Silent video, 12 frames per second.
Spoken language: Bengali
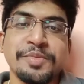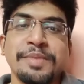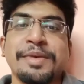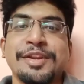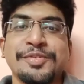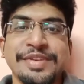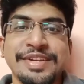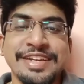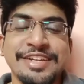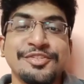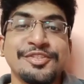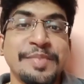সময় বার করে নিই
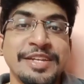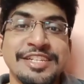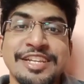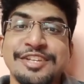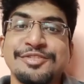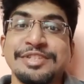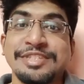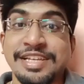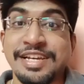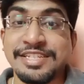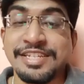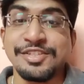একটু স্পেশাল কিছু
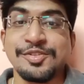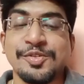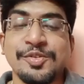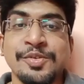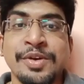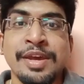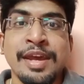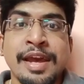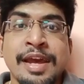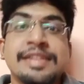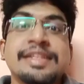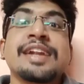ডিসকাশনের জন্য
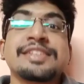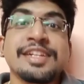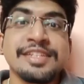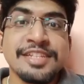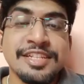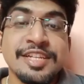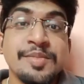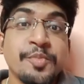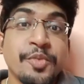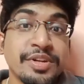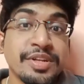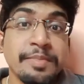তার সাথে সাথে
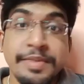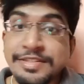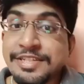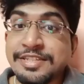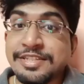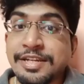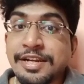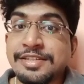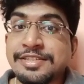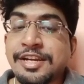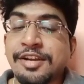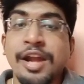ইম্পর্টেন্ট মেসেজ দেওয়ার
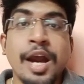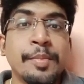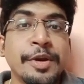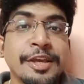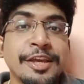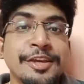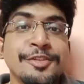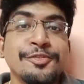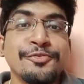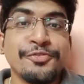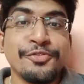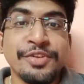আছে কারণ আমাকে কিন্তু
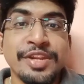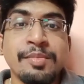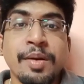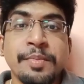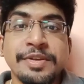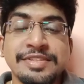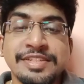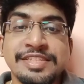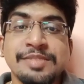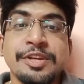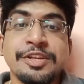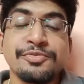ফোনে বা মেসেজে
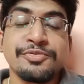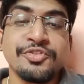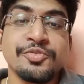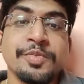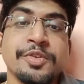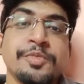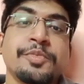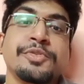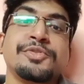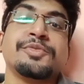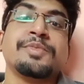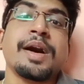বা ইউটিউবেও
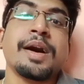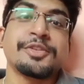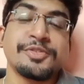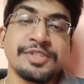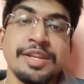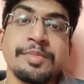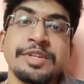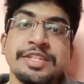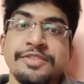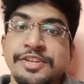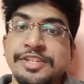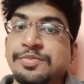প্রচুর বা সোশ্যাল
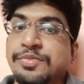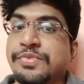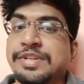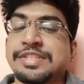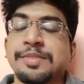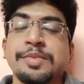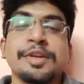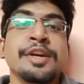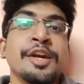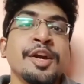মিডিয়া ফেসবুক হোয়াটসঅ্যাপে